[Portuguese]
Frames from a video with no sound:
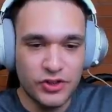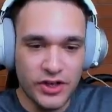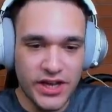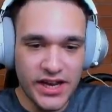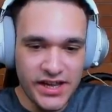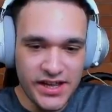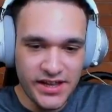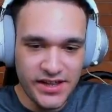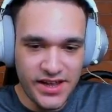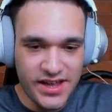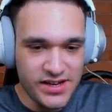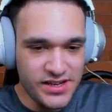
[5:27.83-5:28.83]
que ele...
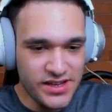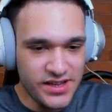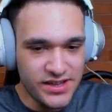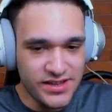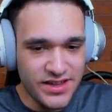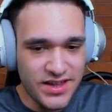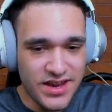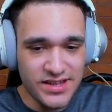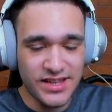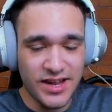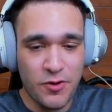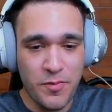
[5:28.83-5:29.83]
Ele... Ele
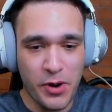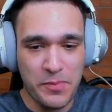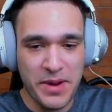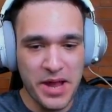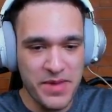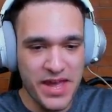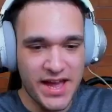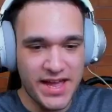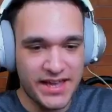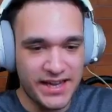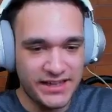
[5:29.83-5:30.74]
tá com um probleminha aí que ele